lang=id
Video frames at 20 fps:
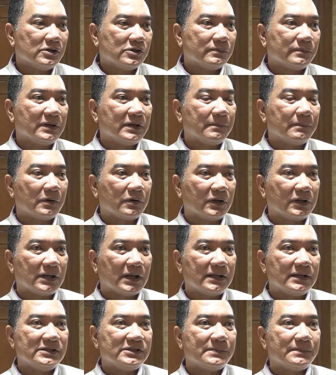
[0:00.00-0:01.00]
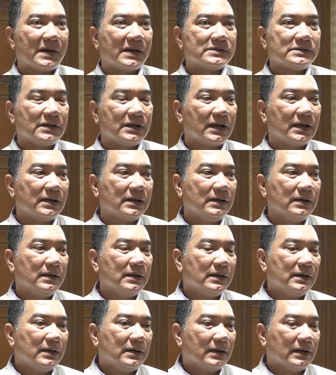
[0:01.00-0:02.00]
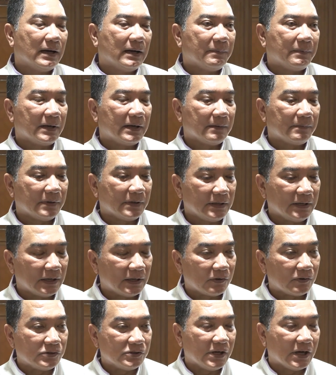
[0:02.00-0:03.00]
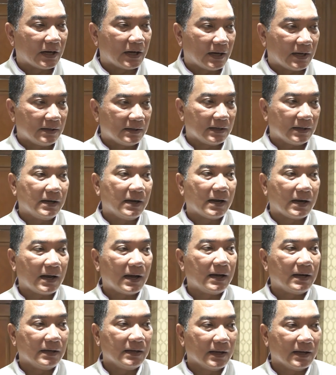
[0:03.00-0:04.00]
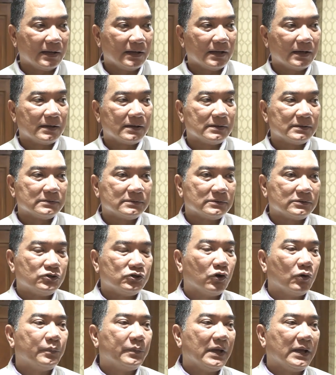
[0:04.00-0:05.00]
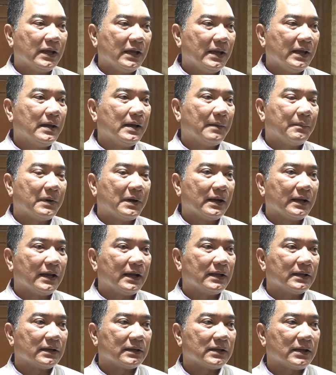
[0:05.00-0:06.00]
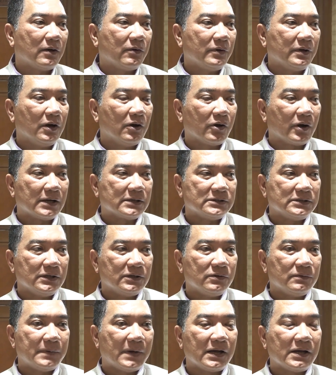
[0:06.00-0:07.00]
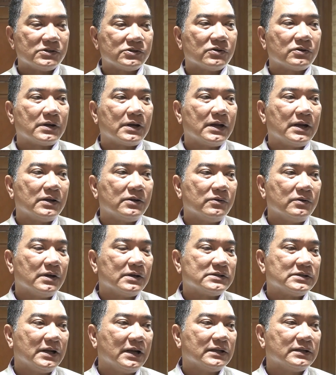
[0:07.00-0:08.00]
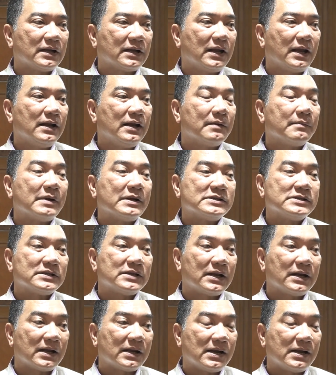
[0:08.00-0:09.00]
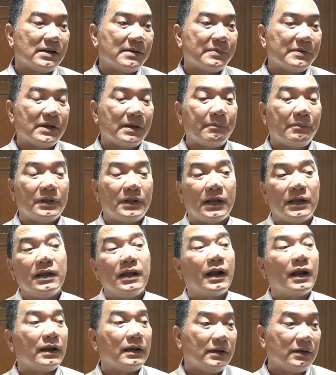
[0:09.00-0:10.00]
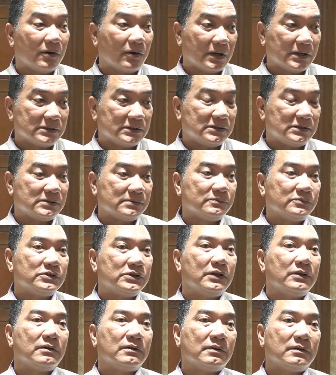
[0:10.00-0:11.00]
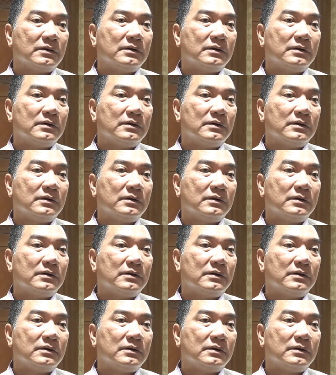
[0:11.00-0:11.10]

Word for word: Cuman yang perlu kita antisipasi kan apa namanya lonjakan kendaraan ya yang cukup tinggi apalagi kita ketahui di lokasi itu pagi sore juga sedikit terjadi kemacetan karena ada penyempitan jalan di lokasi tersebut.